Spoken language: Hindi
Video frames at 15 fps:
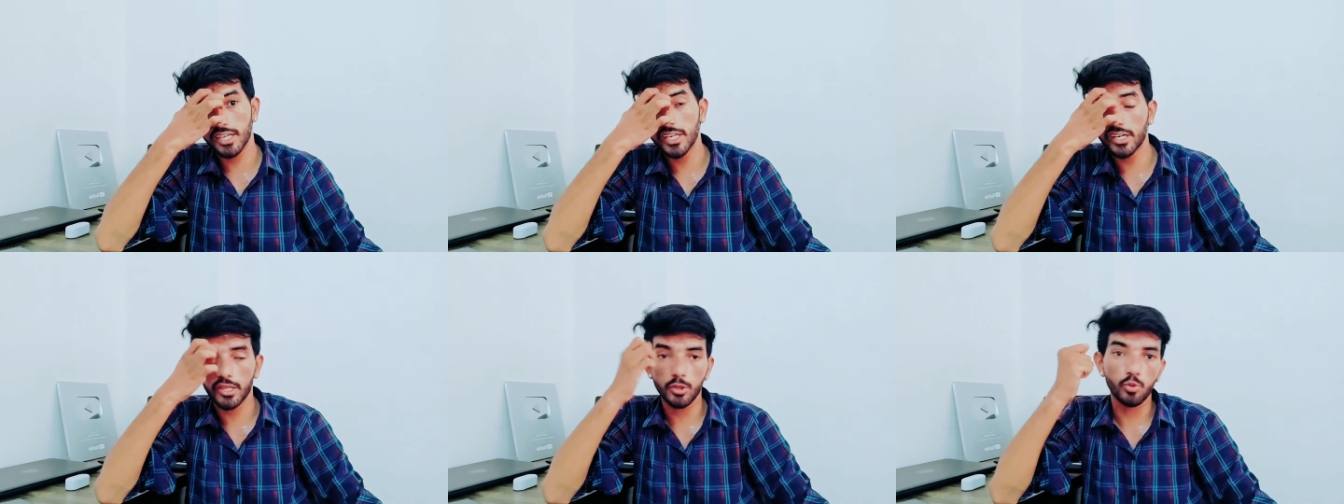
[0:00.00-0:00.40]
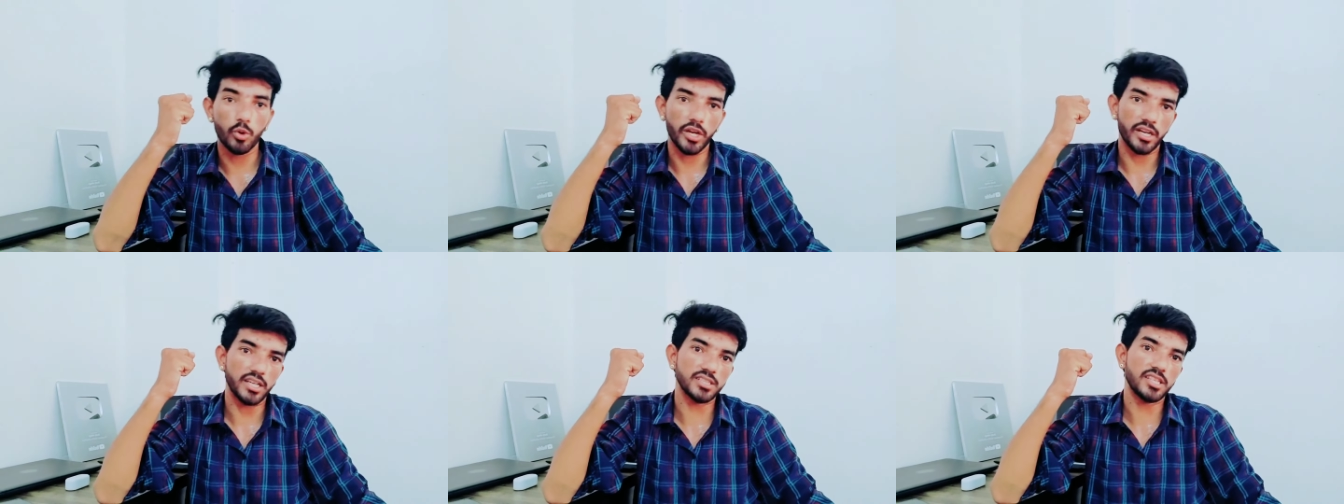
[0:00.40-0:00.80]
जाहिर नहीं
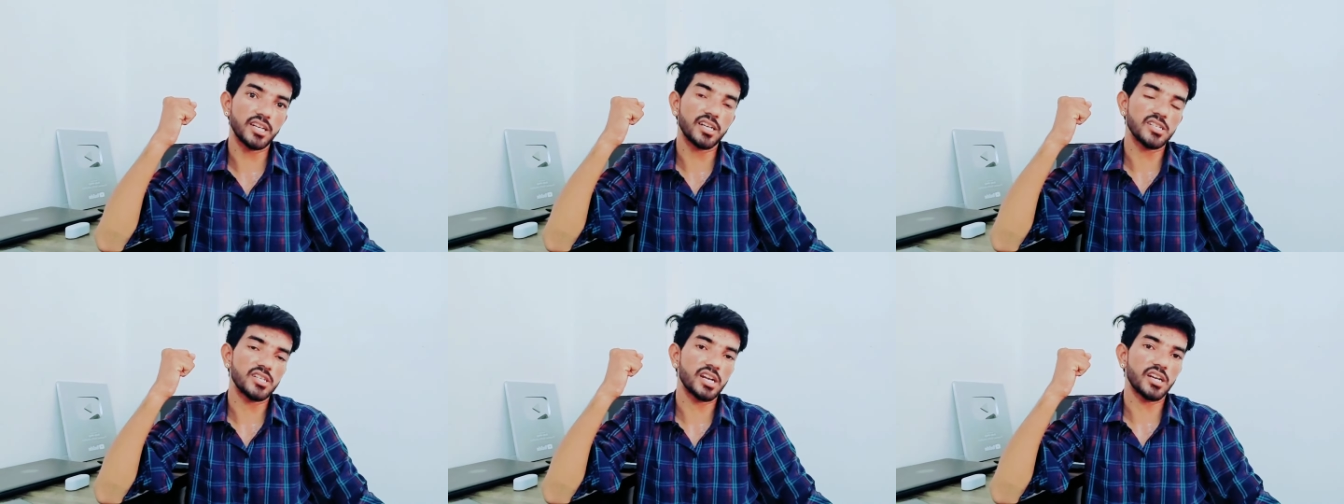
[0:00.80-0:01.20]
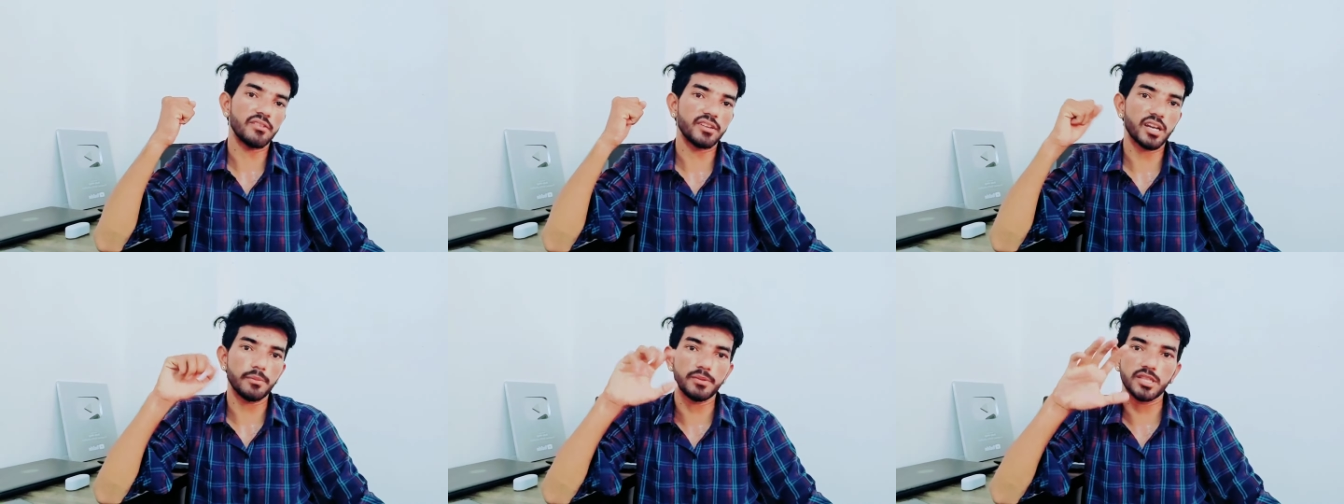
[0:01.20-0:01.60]
हुआ है राजस्थान कक्षा
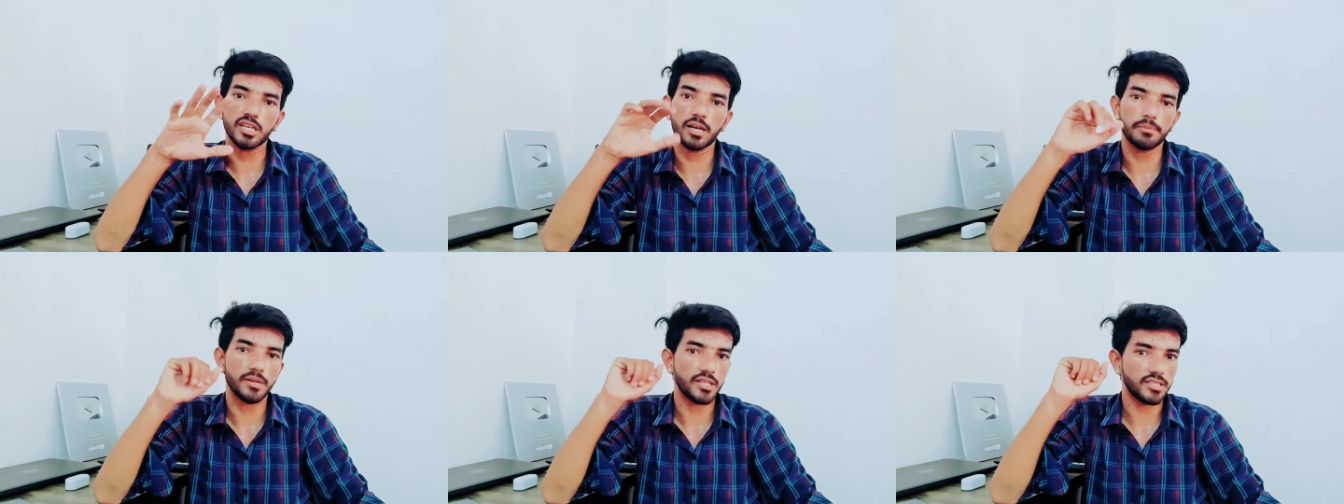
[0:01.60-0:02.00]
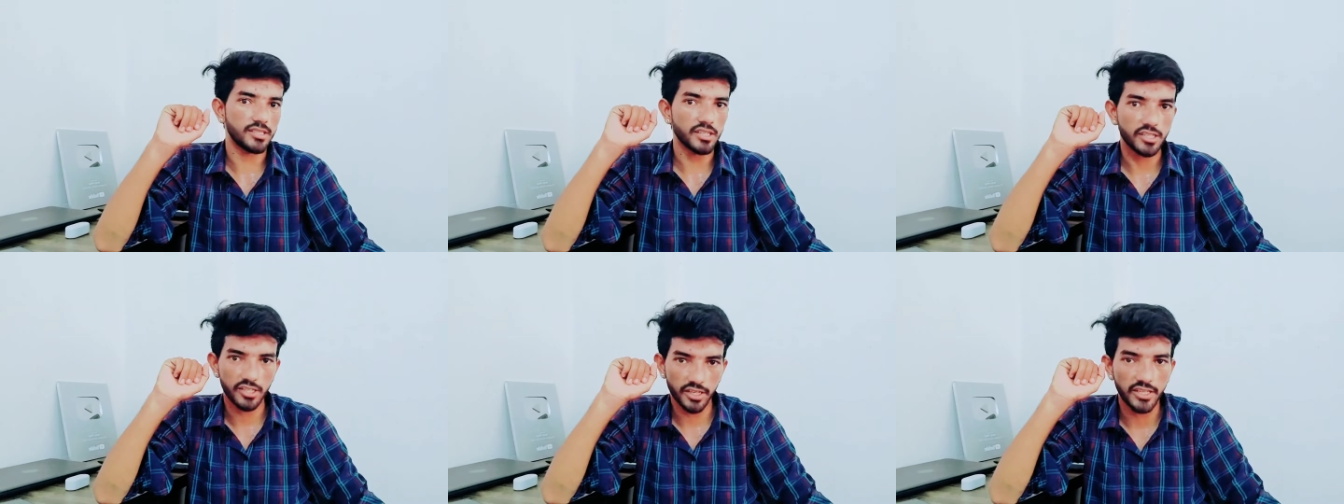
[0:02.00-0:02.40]
आठवीं का अभी तक आपका
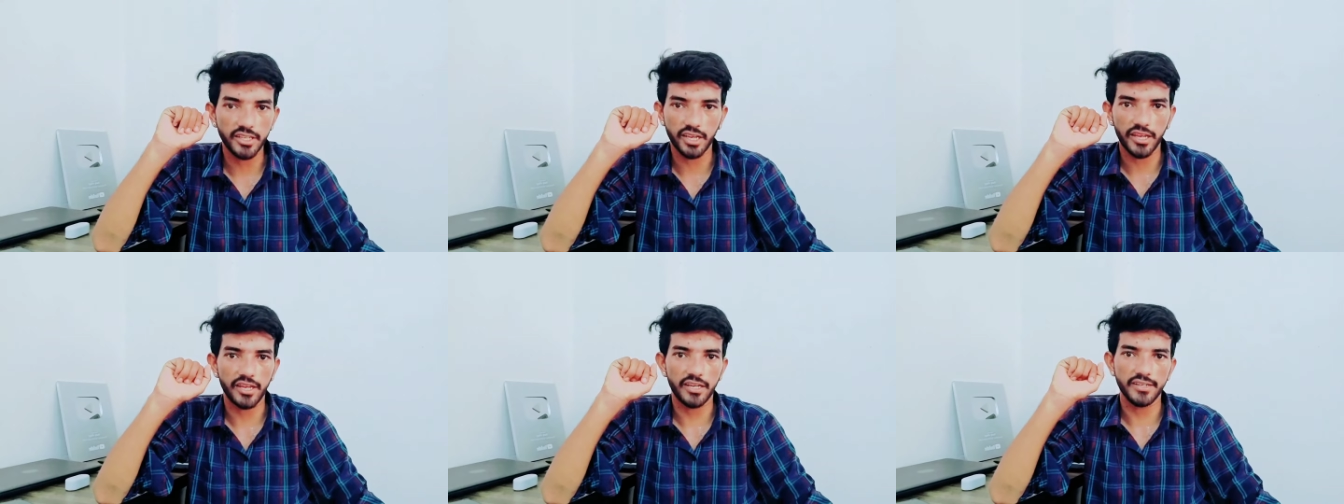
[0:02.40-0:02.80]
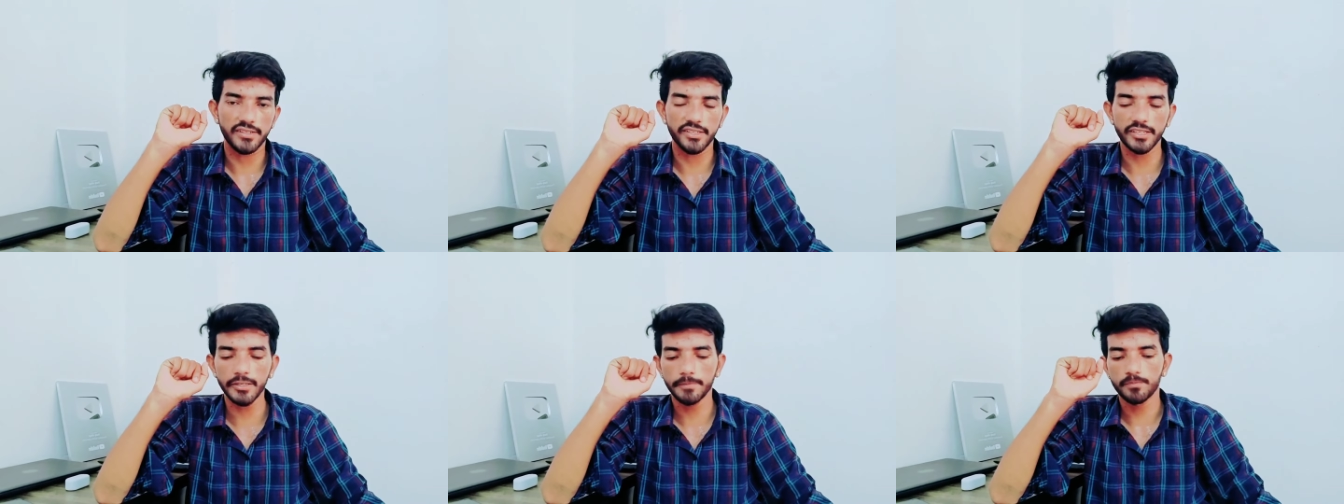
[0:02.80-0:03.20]
रिजल्ट नहीं आया है
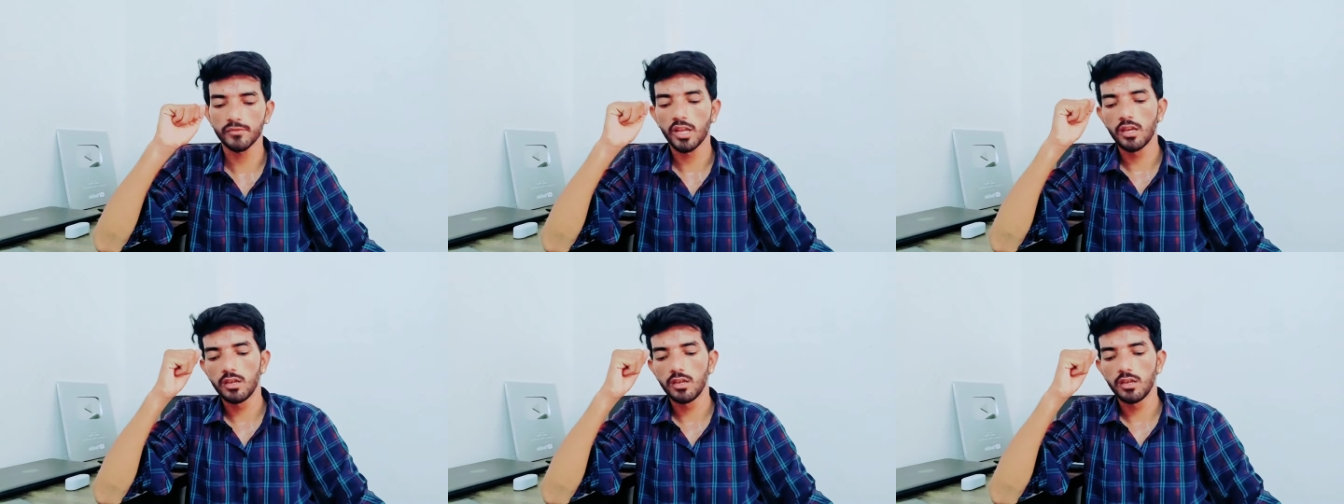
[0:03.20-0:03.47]
ठीक है